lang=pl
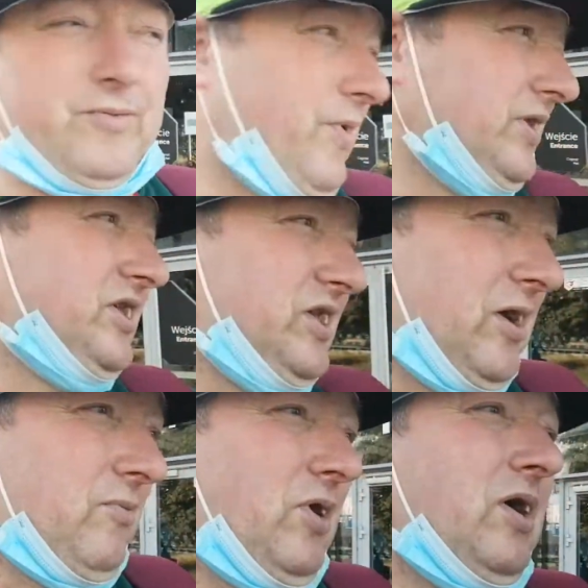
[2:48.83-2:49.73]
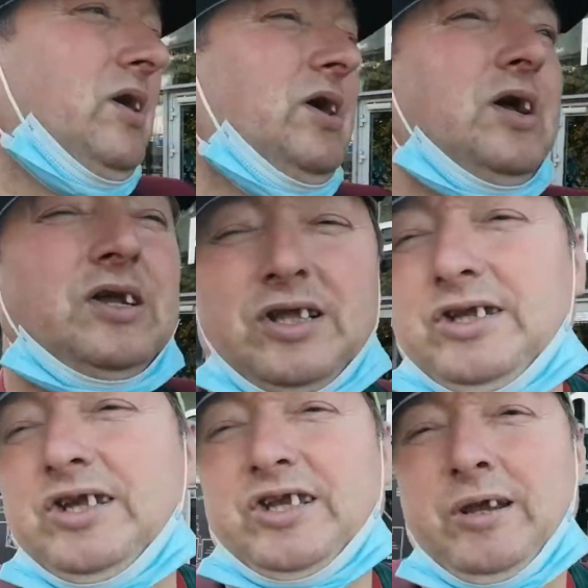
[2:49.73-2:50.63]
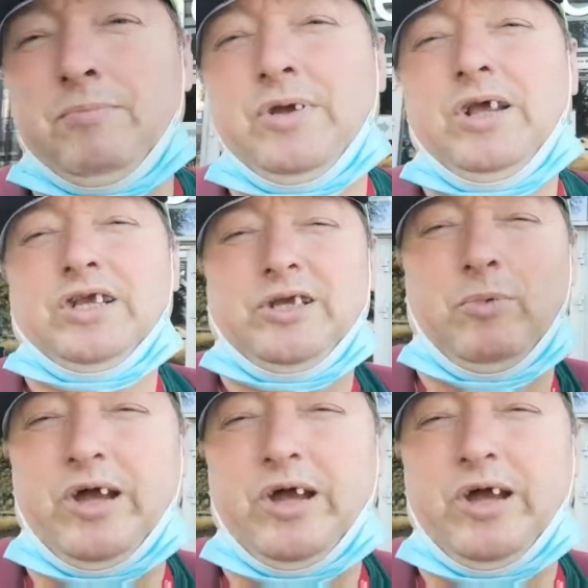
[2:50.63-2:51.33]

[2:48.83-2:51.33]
Warszawa, przede wszystkim, gdzie